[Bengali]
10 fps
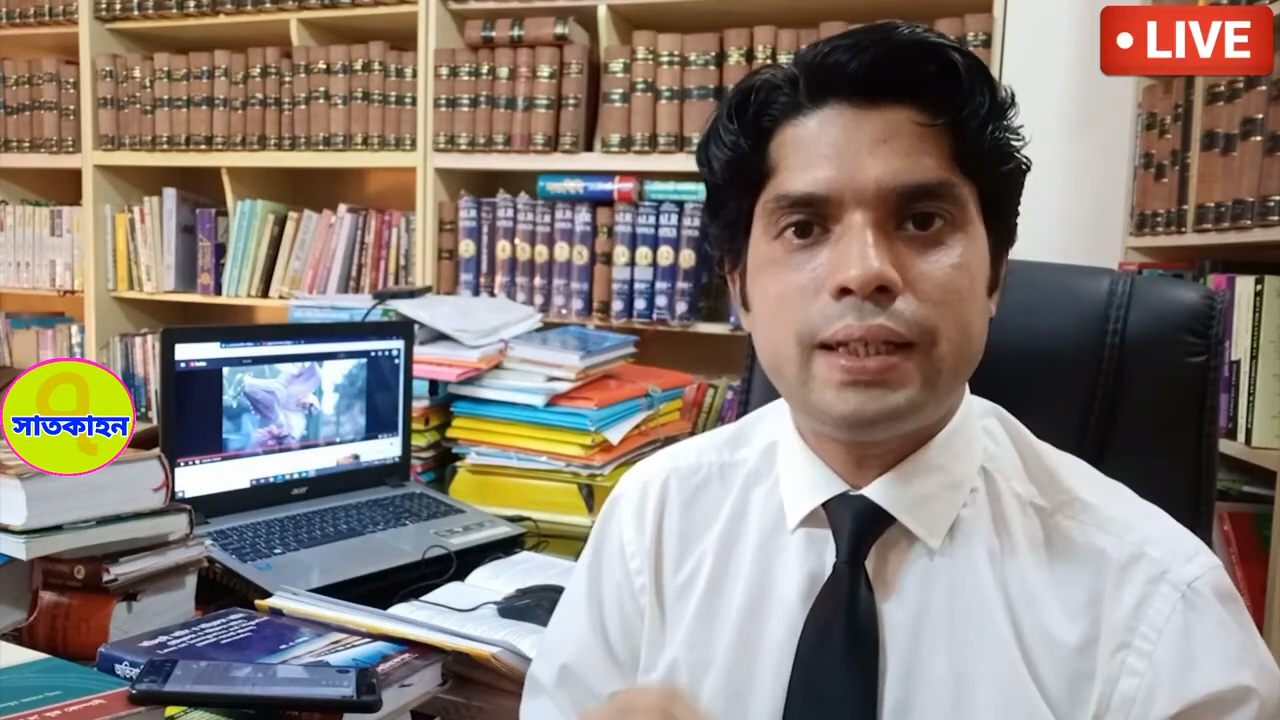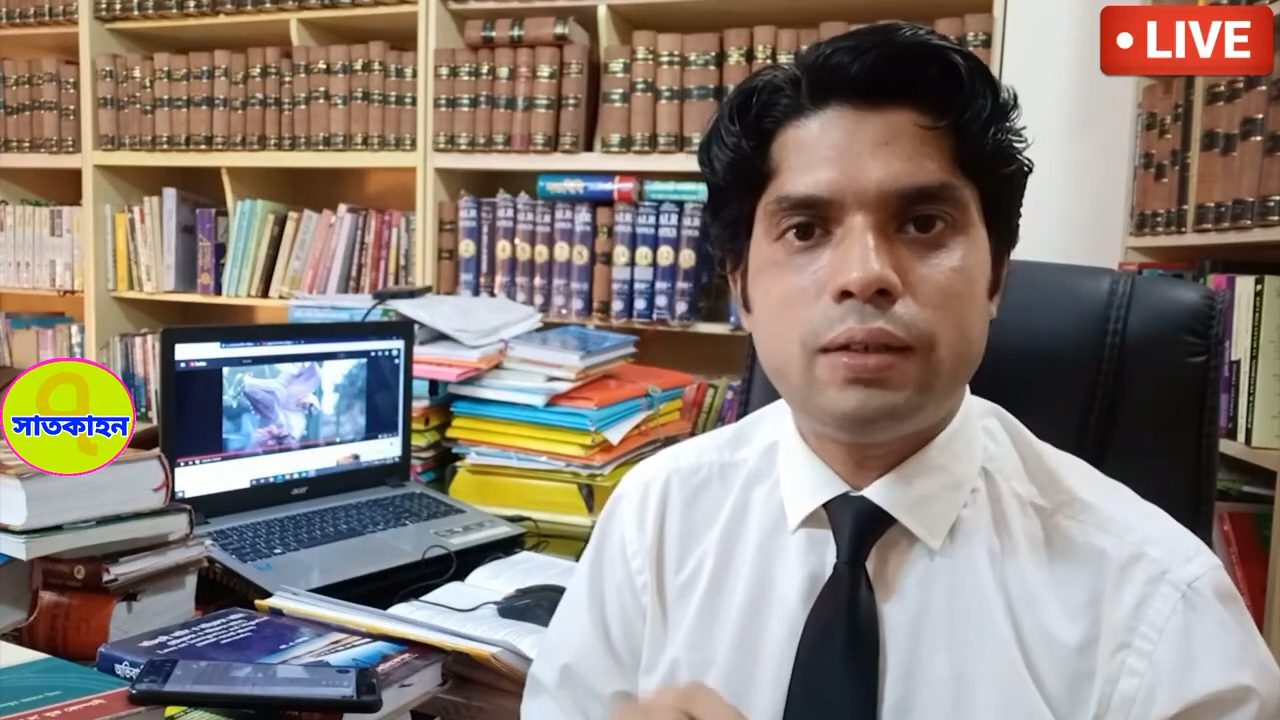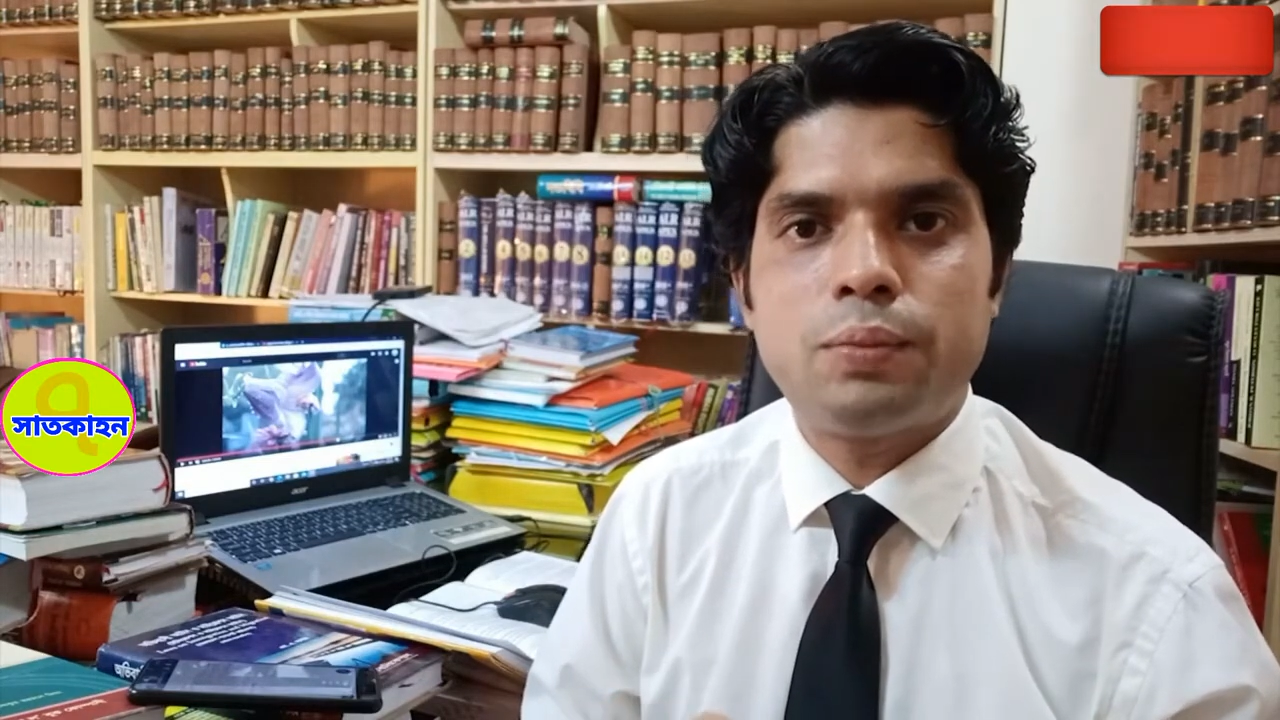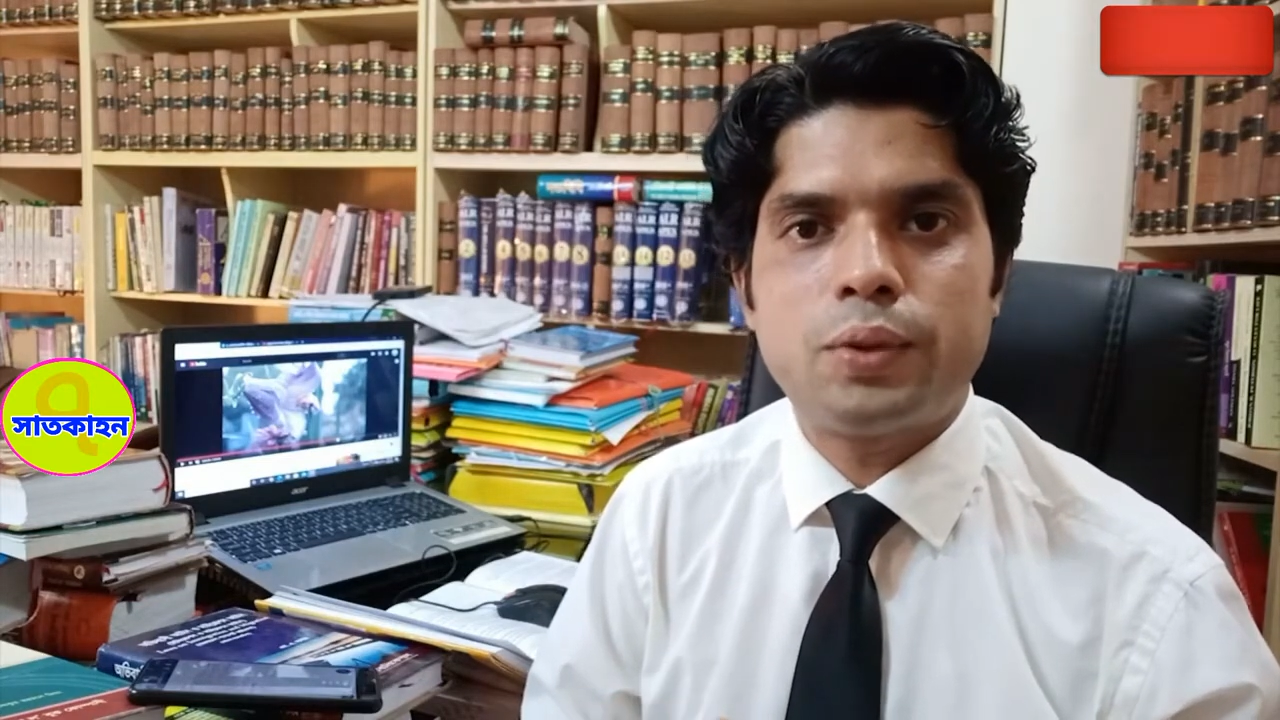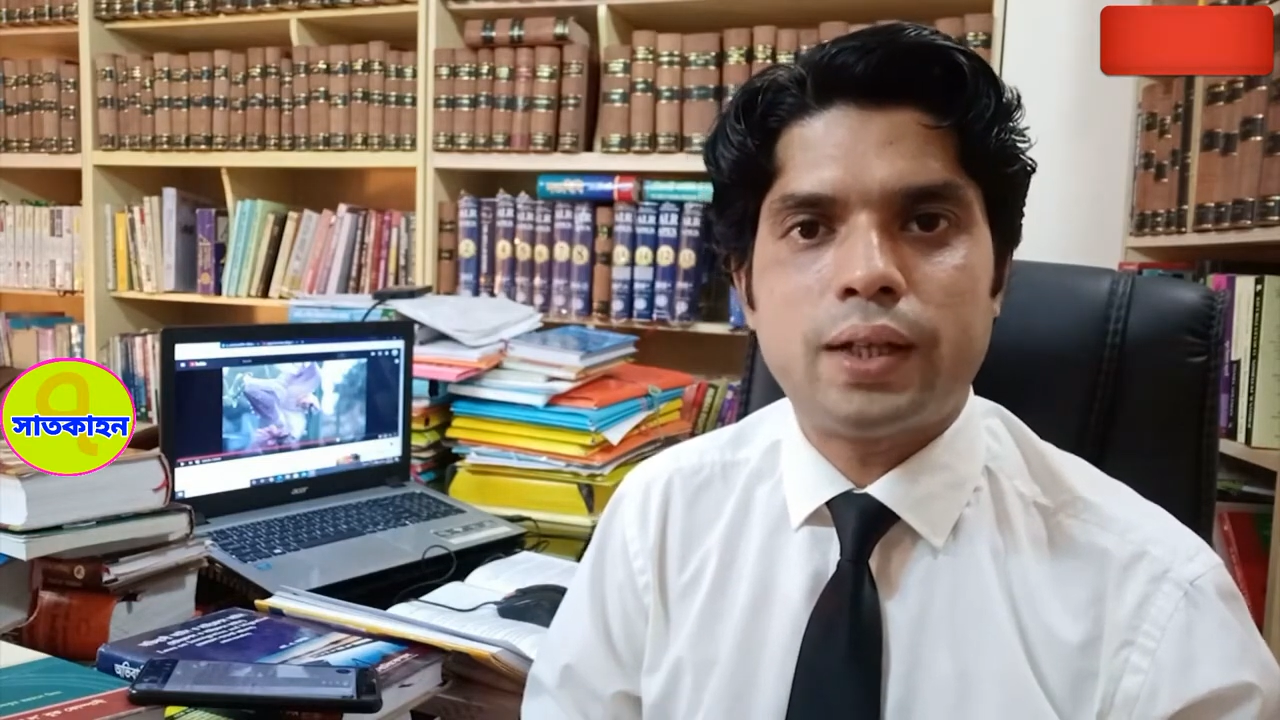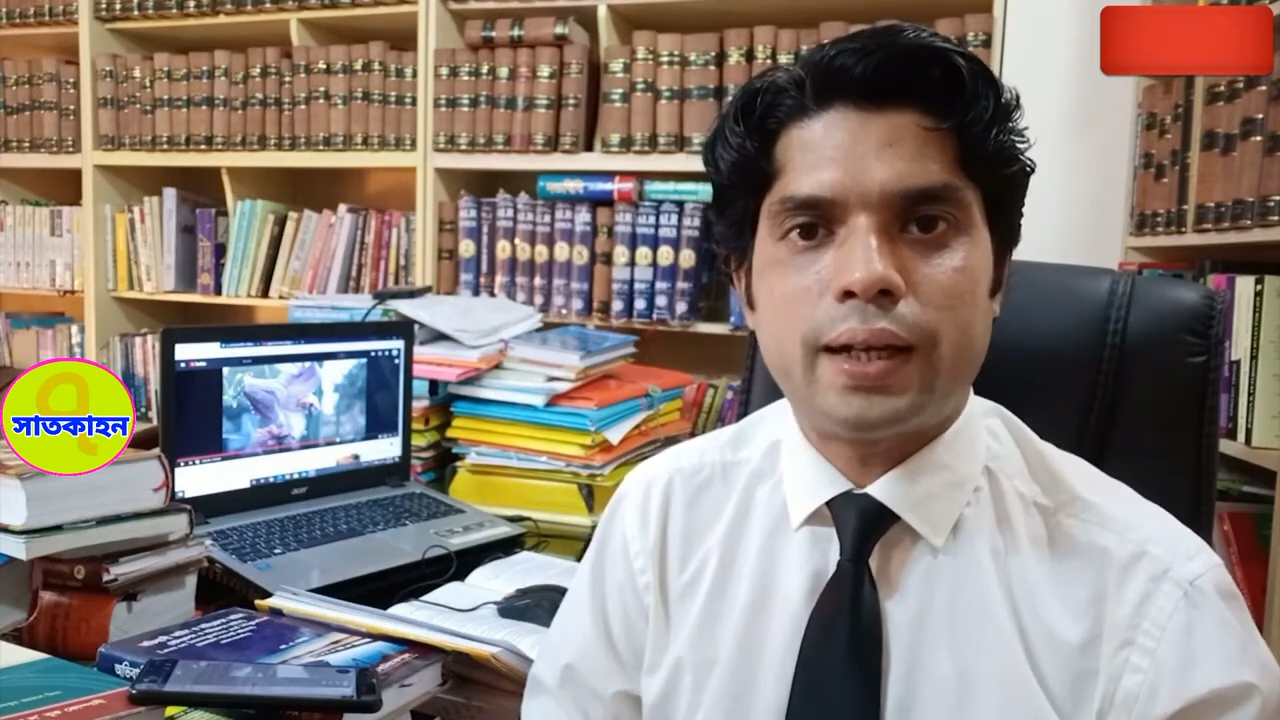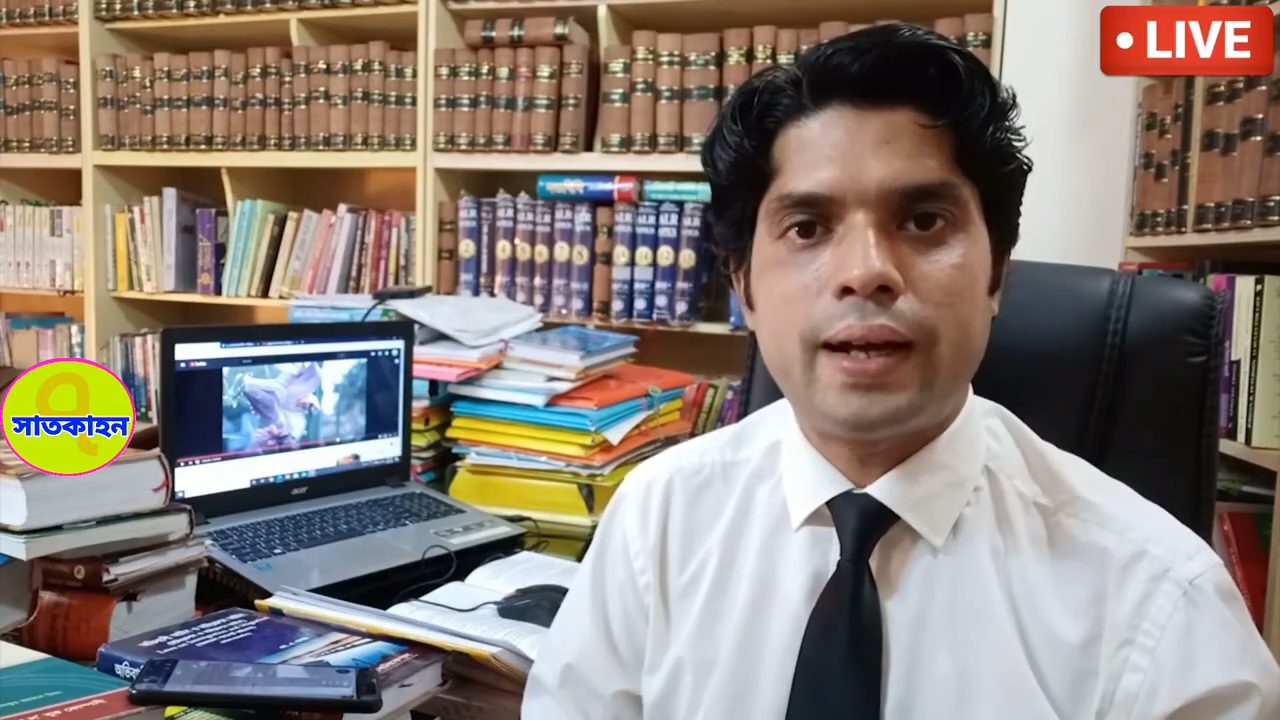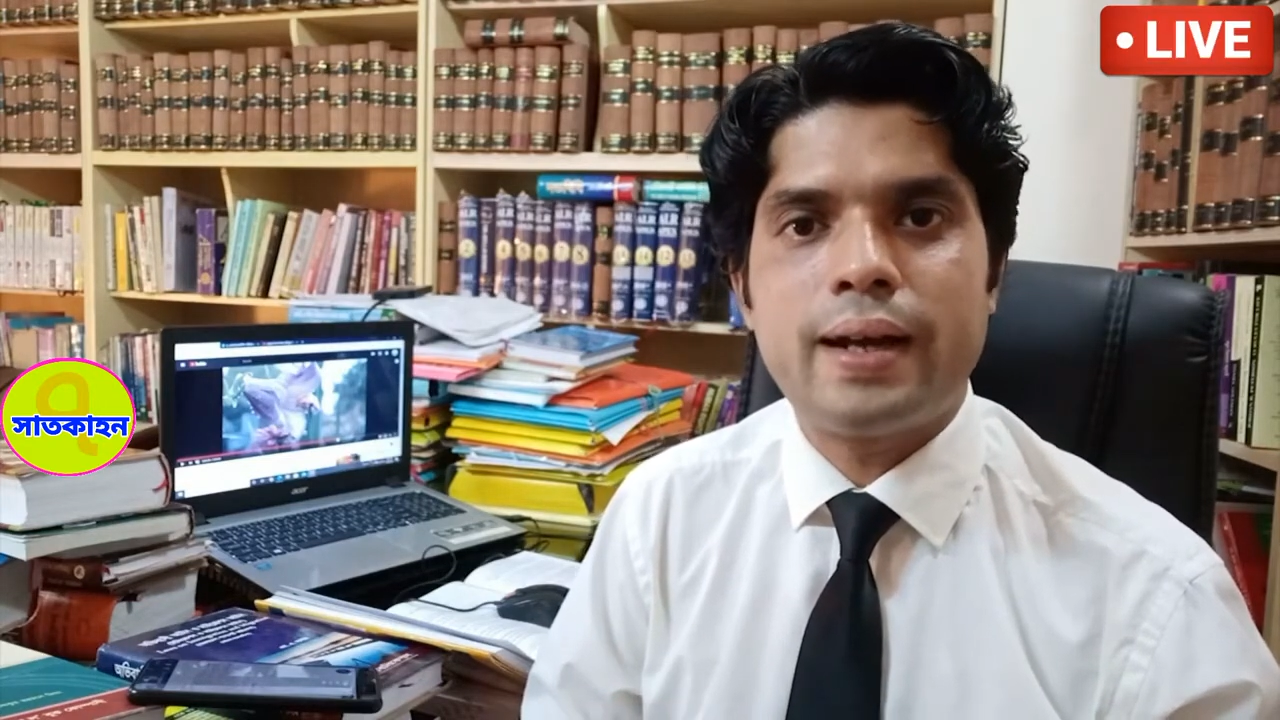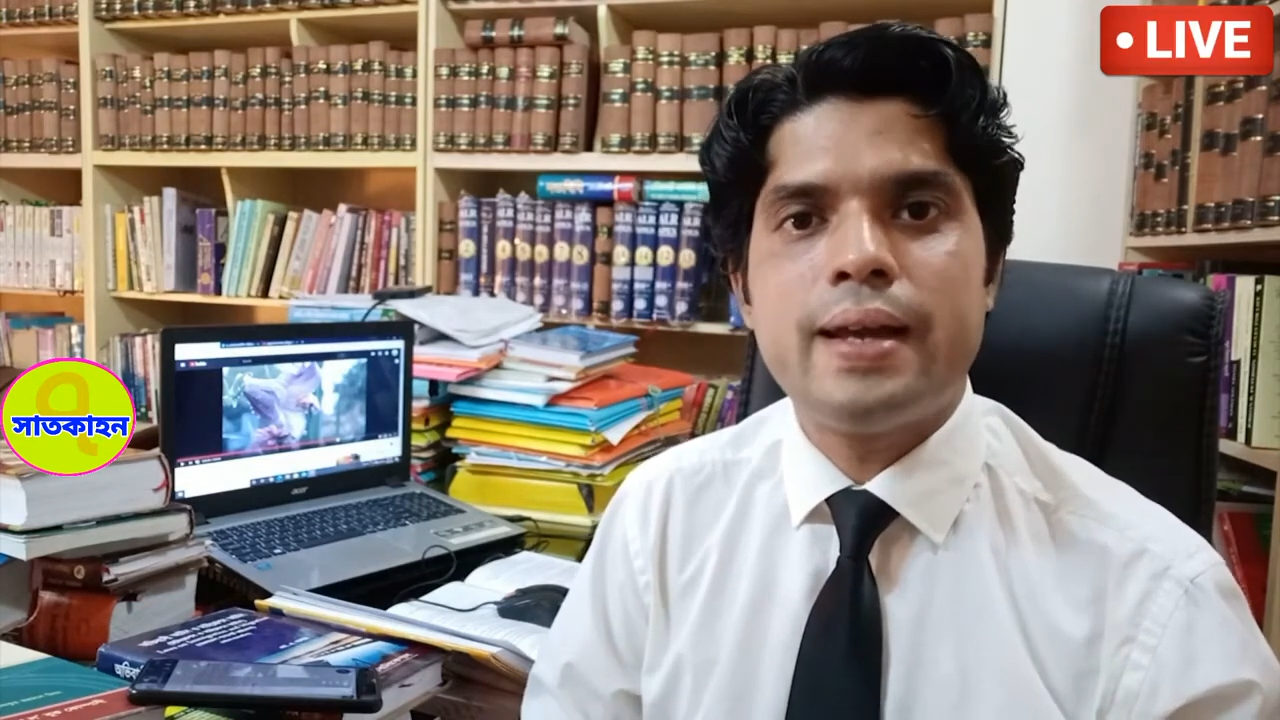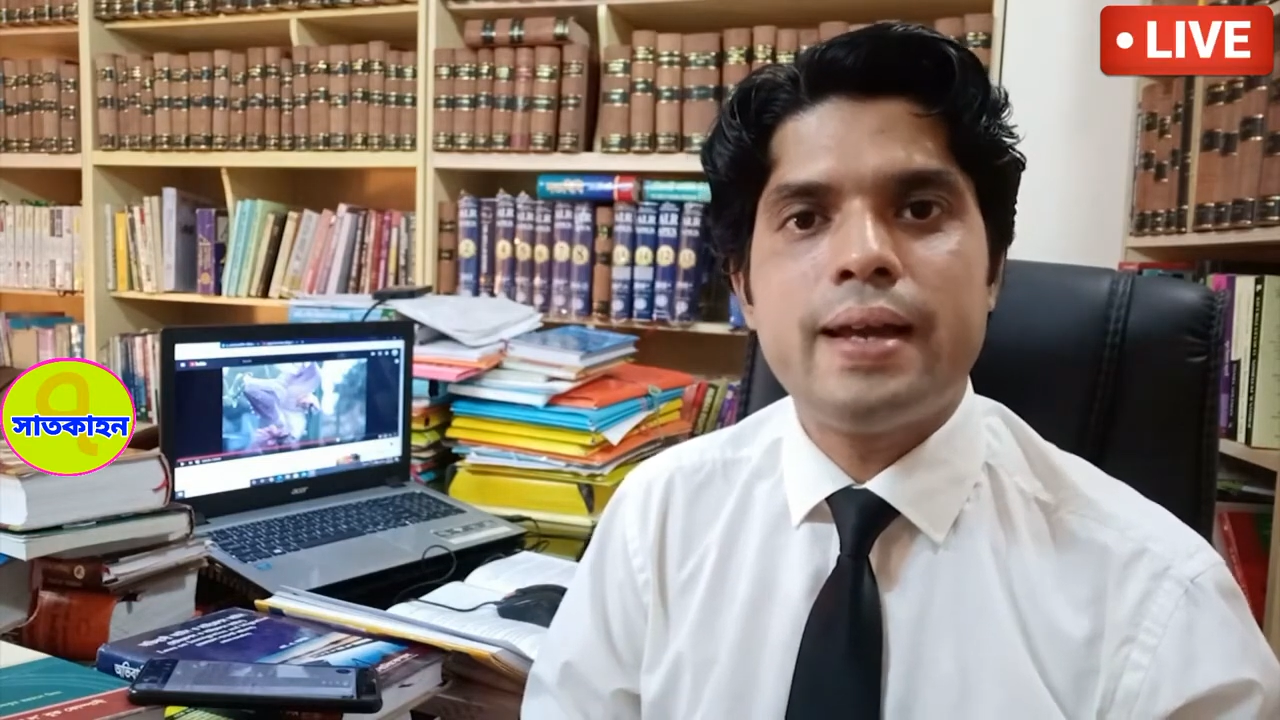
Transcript: তিন উপধারা